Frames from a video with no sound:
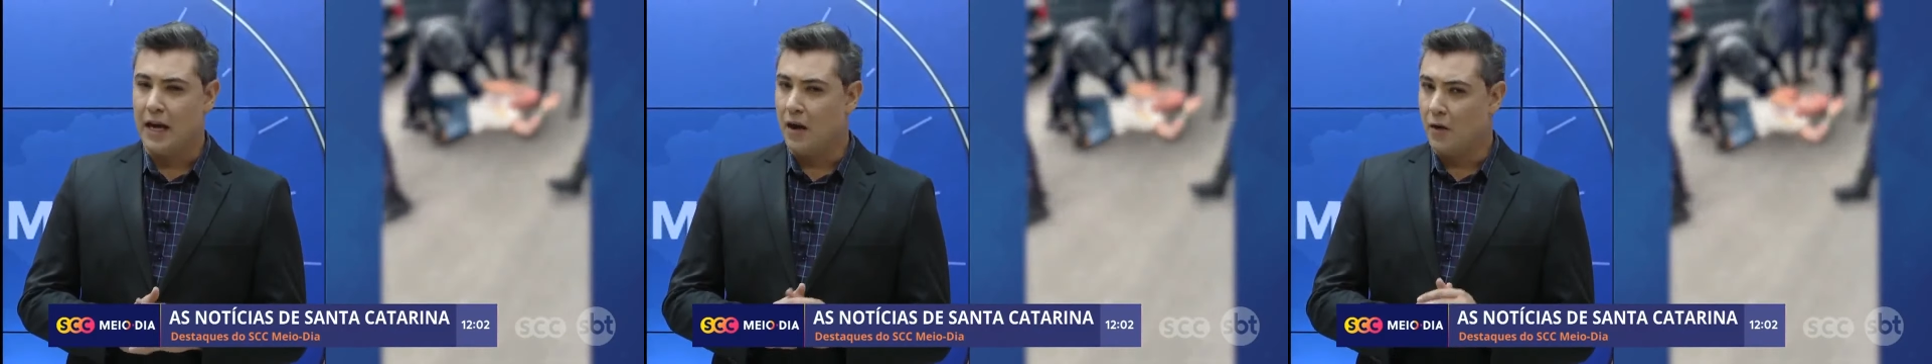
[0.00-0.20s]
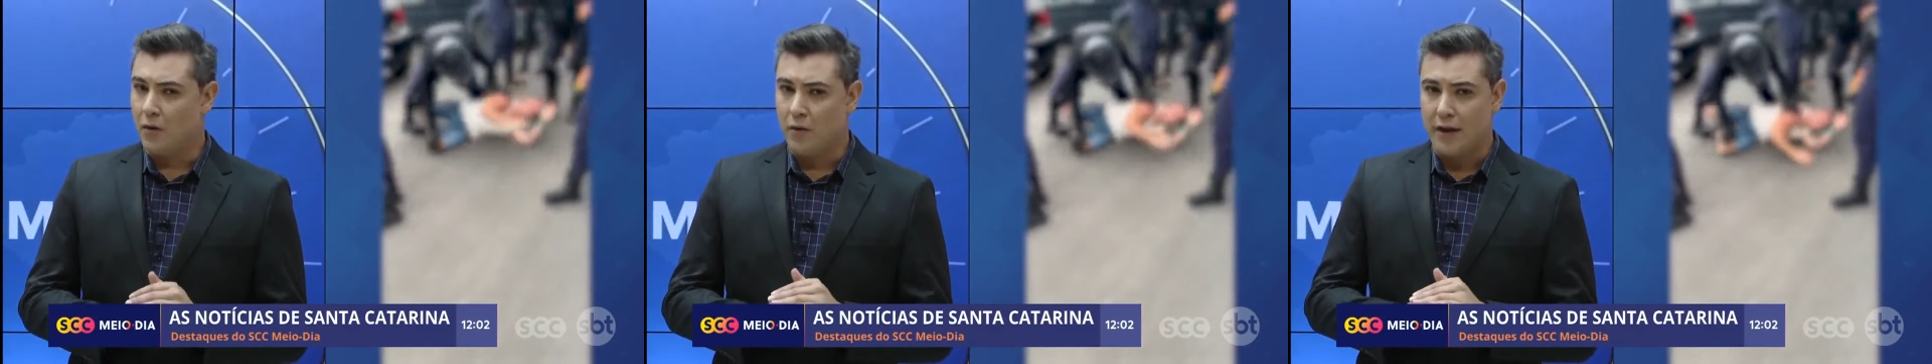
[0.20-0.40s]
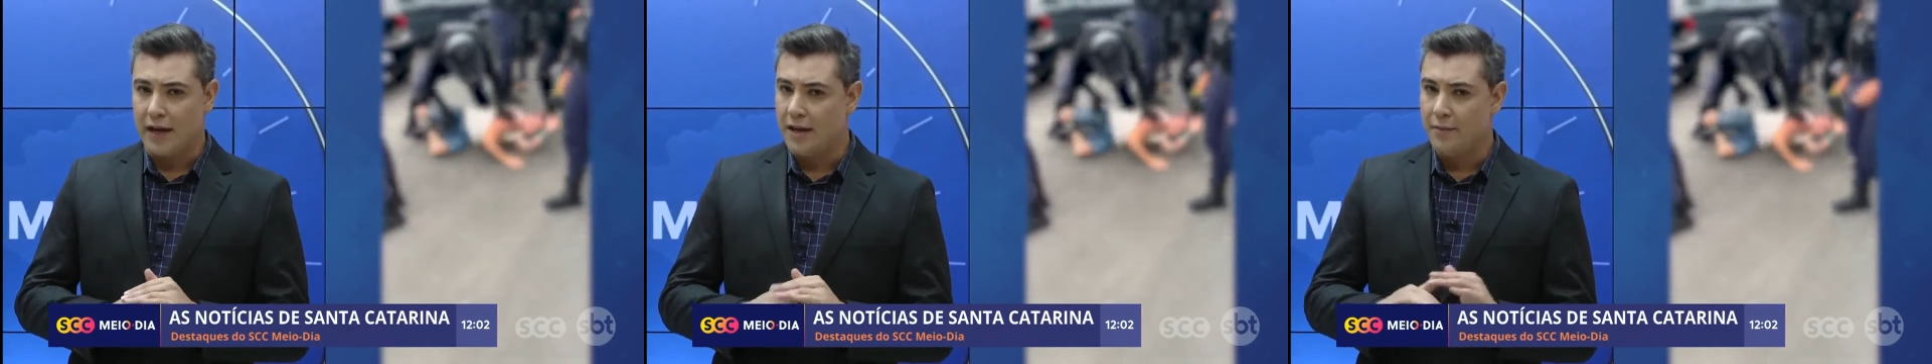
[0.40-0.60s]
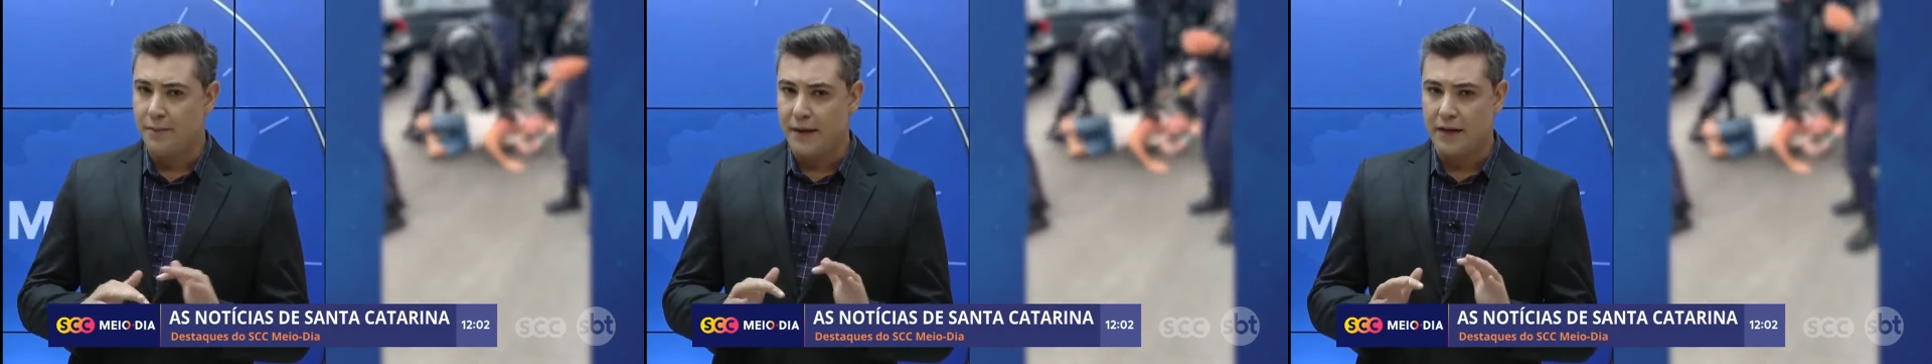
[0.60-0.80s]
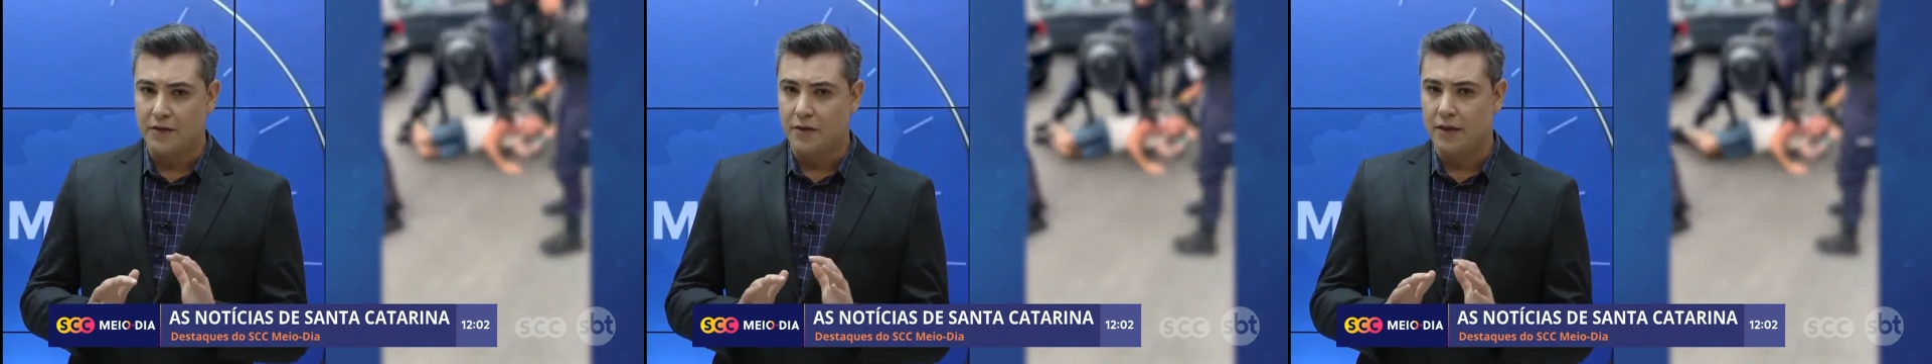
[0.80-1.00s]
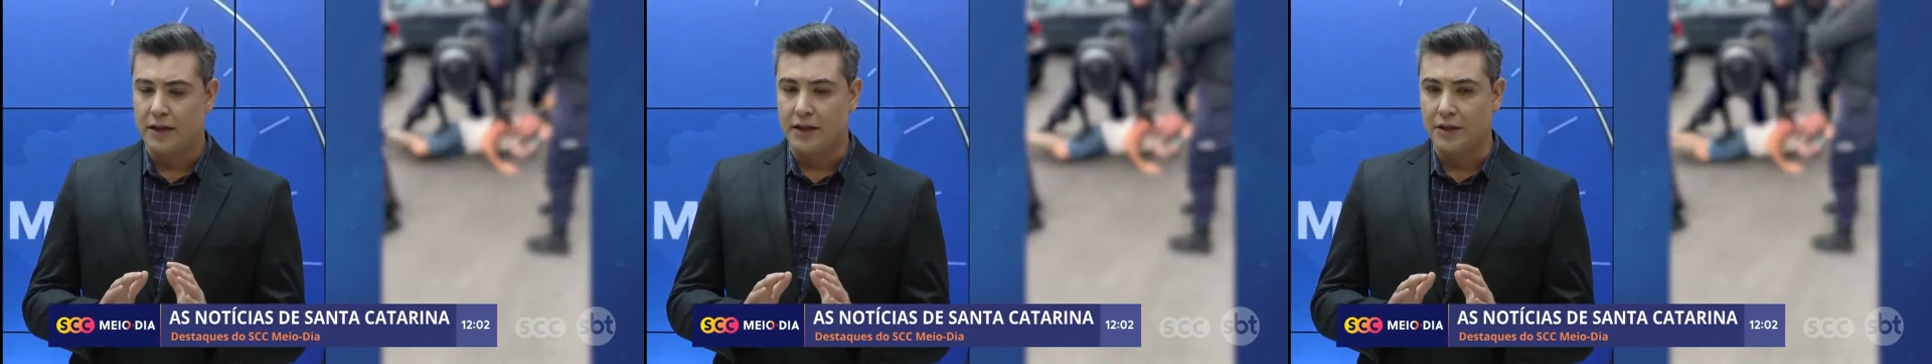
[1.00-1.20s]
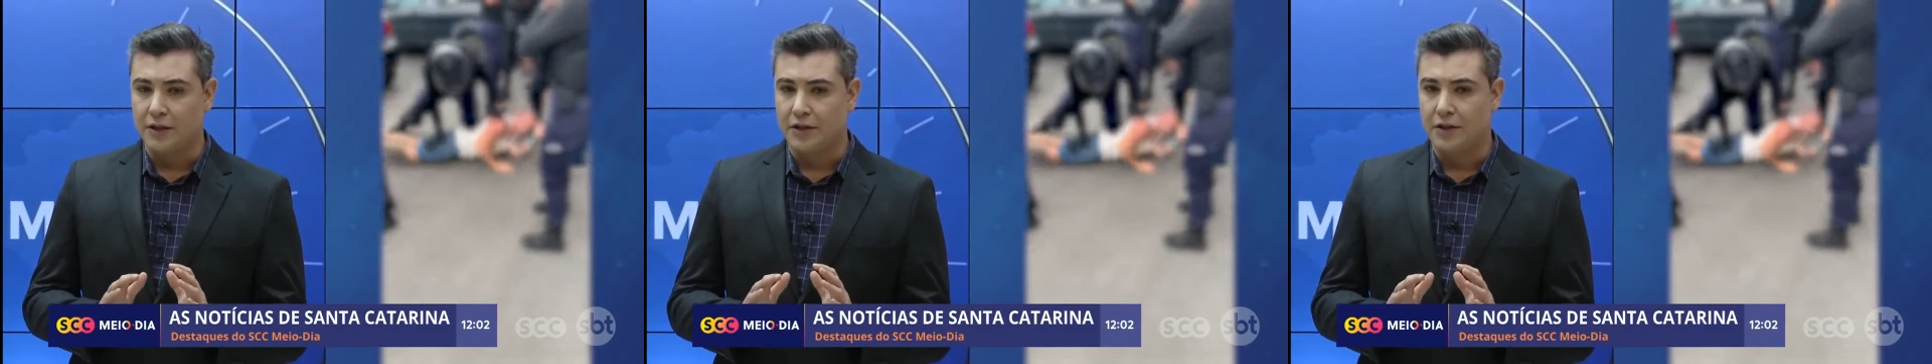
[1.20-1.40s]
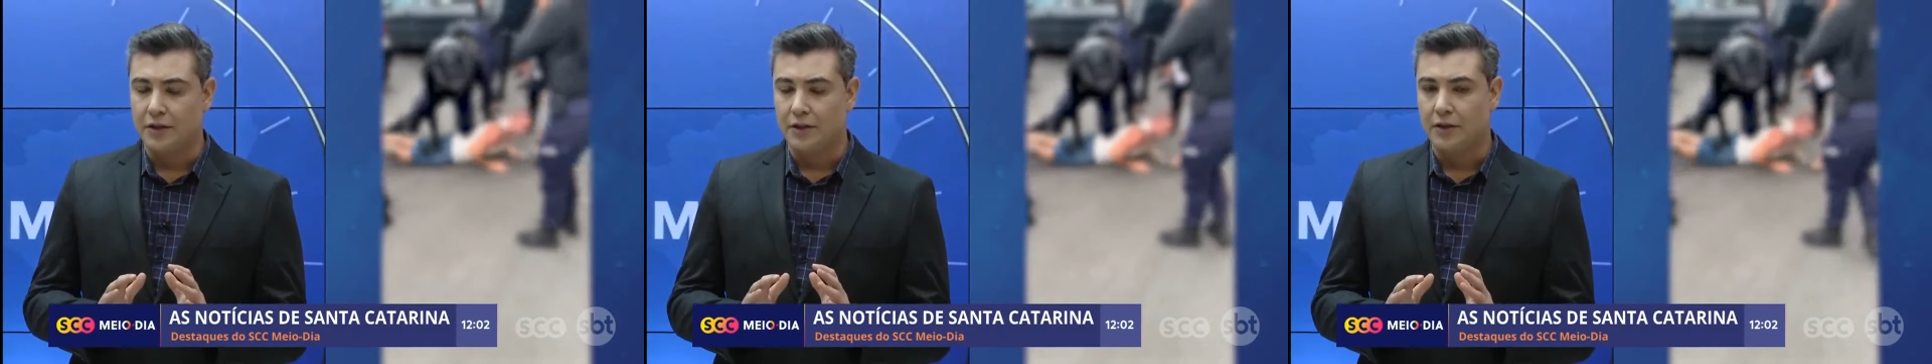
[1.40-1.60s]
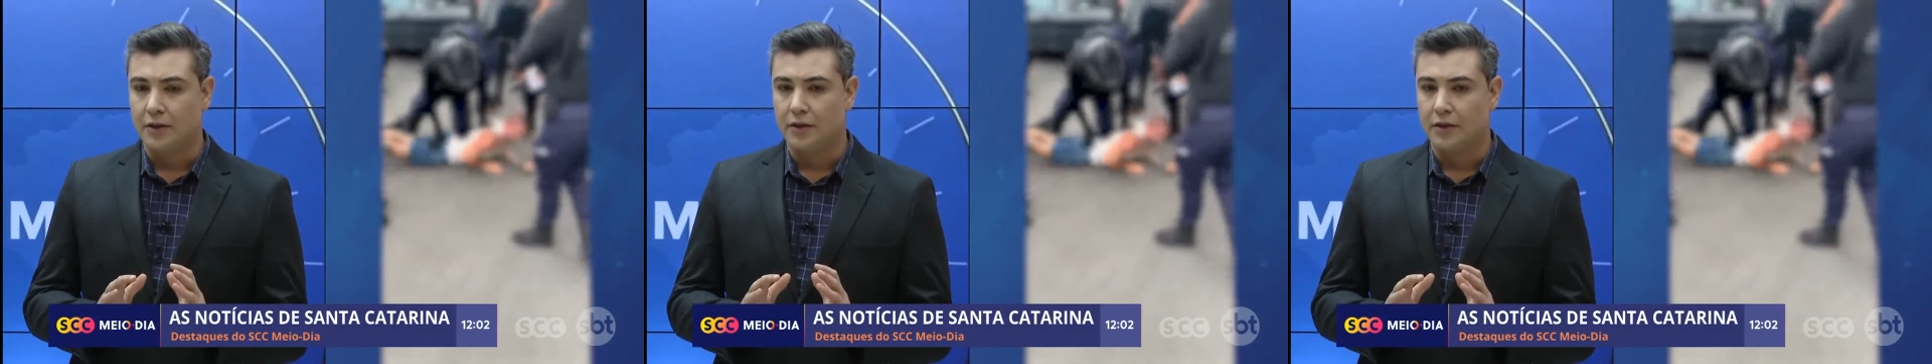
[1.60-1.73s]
algo impressionante.